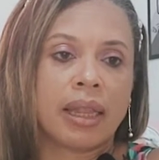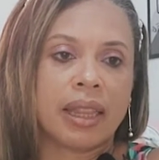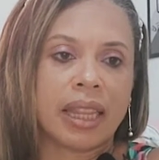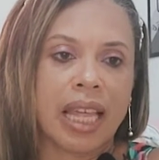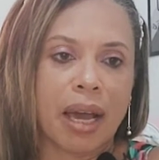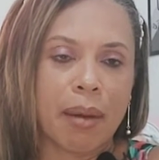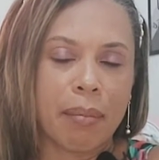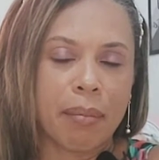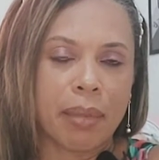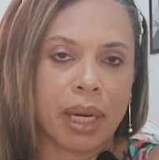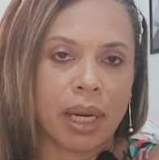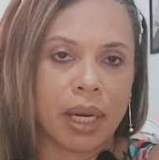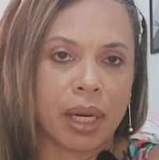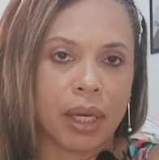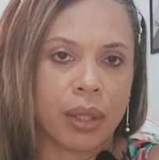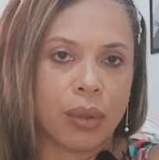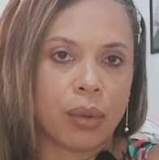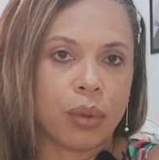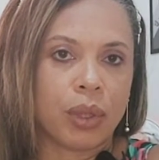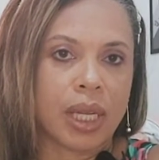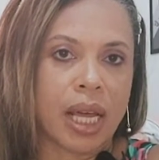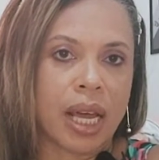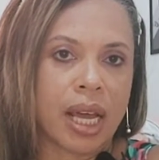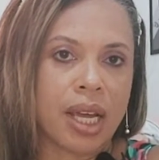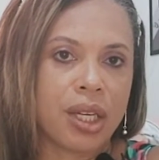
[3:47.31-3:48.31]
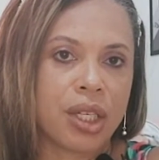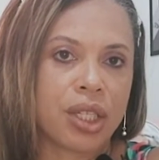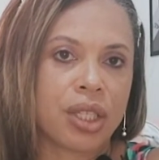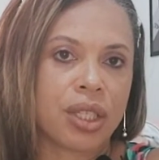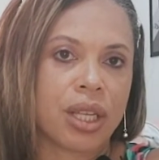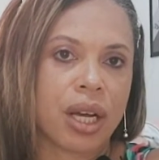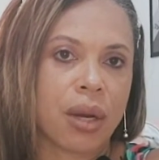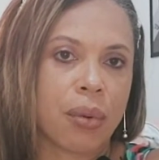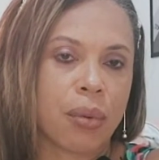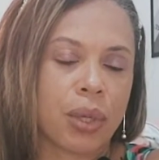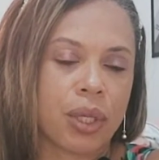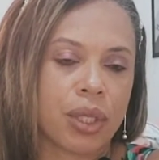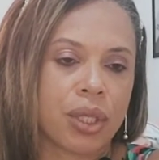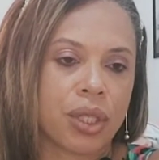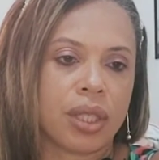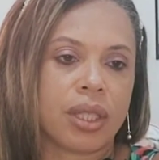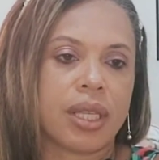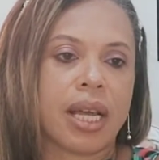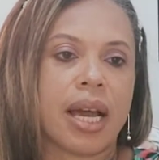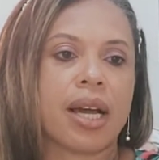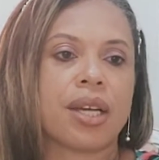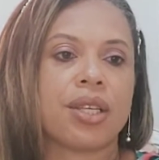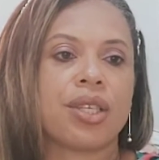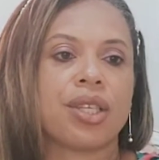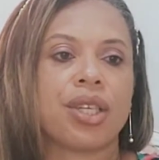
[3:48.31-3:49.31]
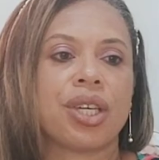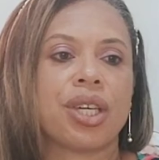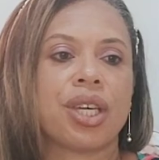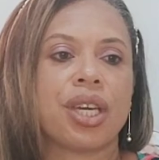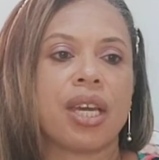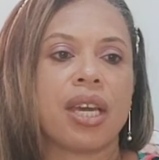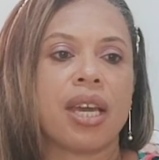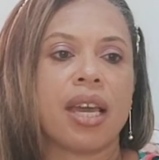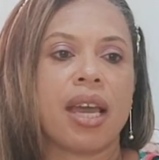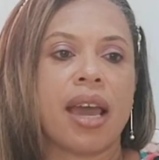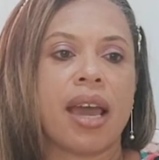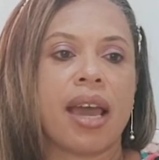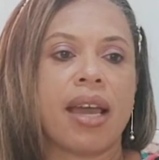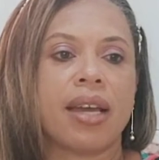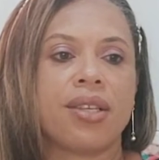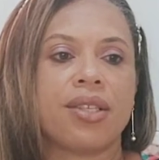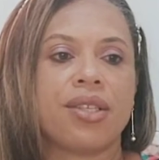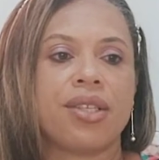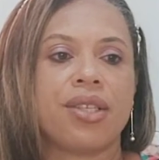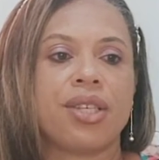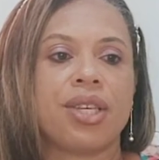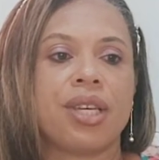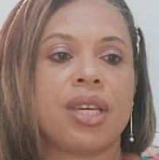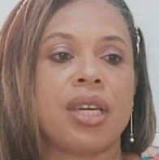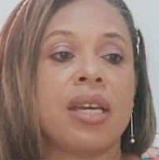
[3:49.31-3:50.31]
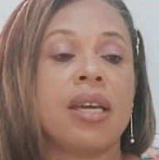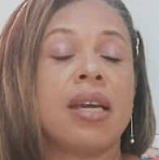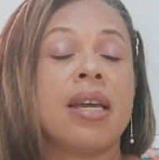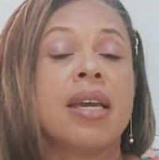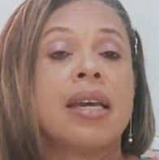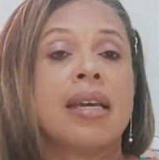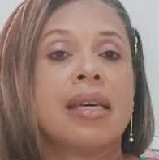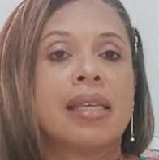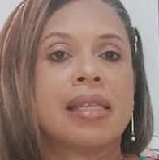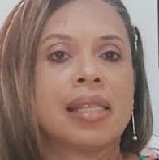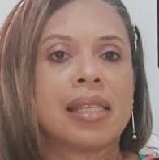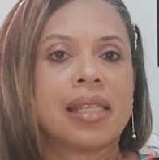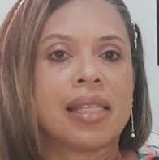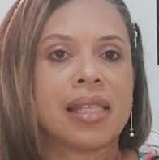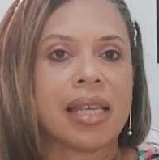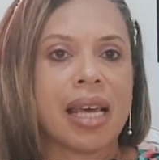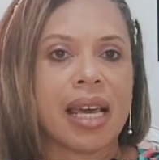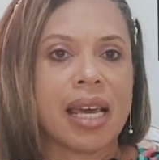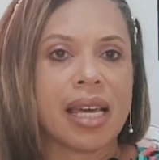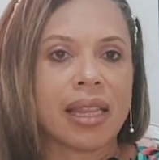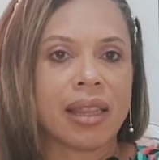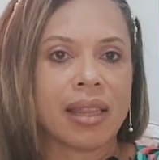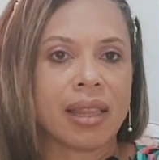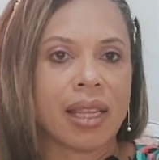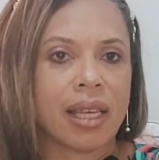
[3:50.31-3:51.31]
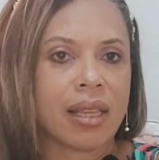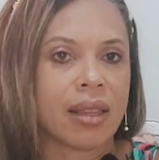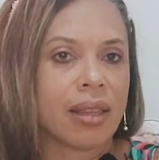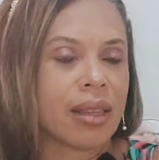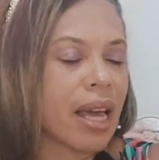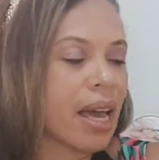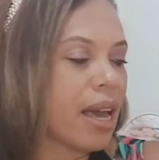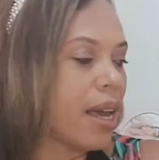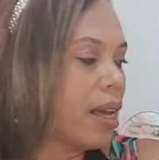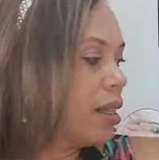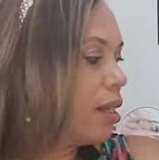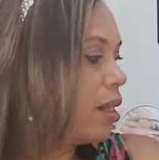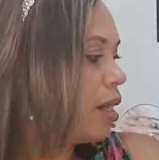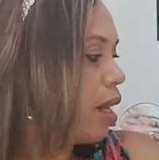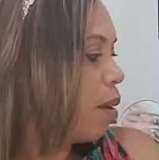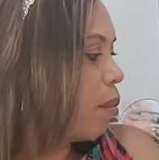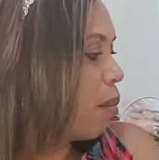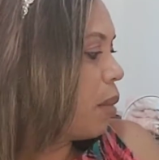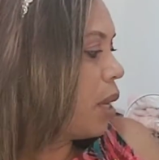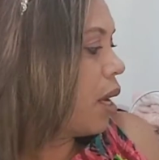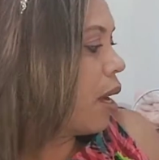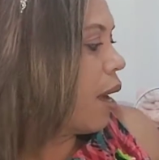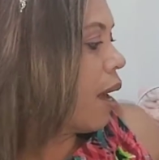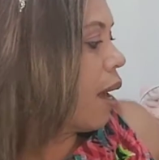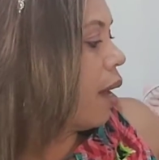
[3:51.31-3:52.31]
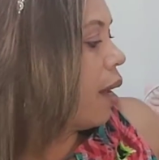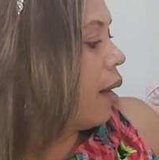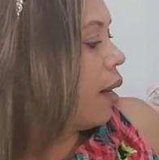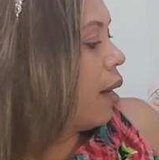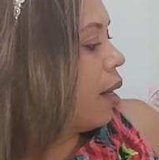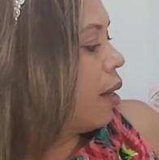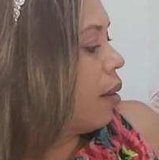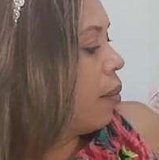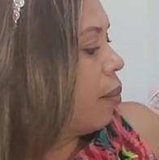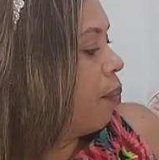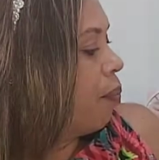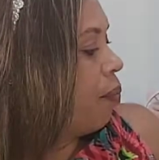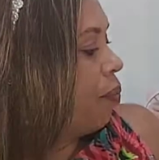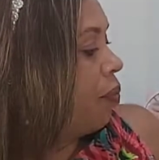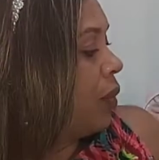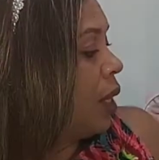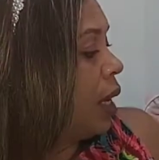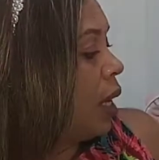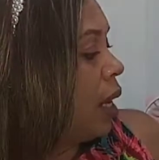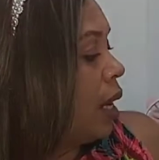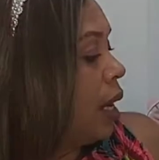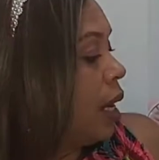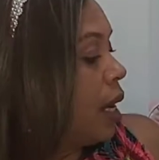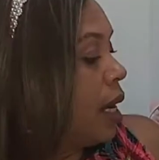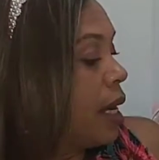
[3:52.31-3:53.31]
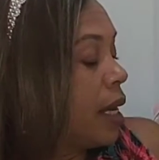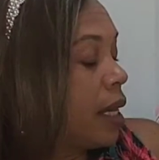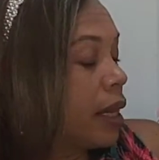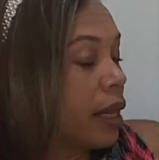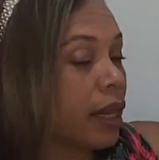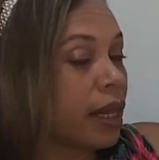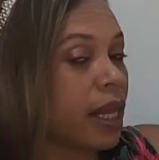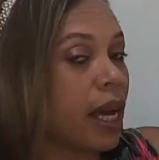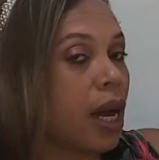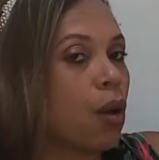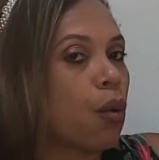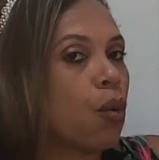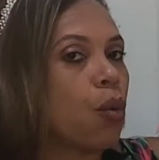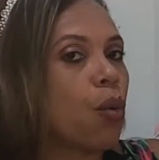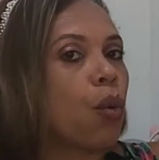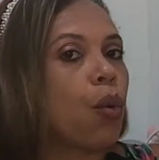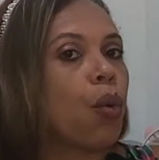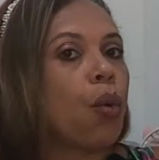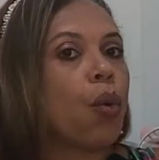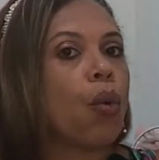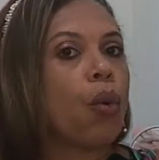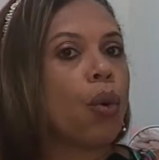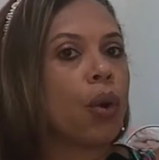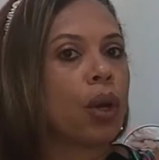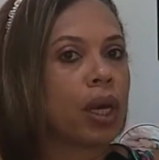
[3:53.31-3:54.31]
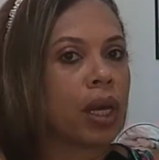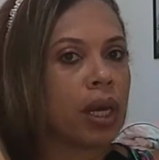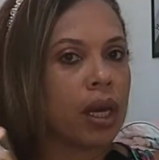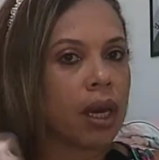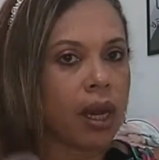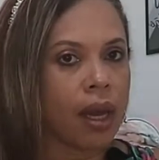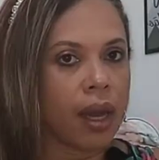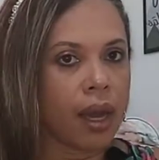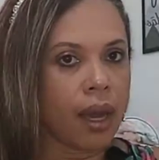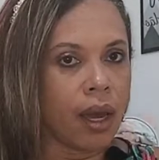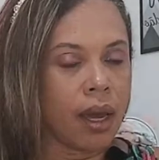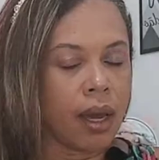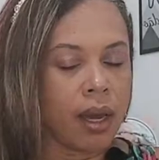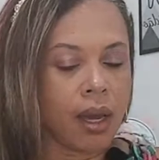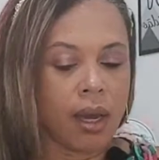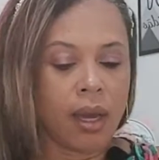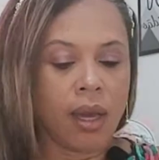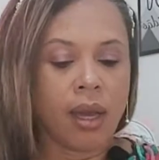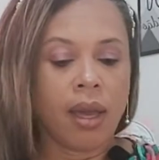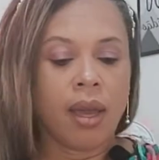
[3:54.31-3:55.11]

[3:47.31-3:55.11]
tamanho, nesta quantidade que é de 110 ml. Então, o que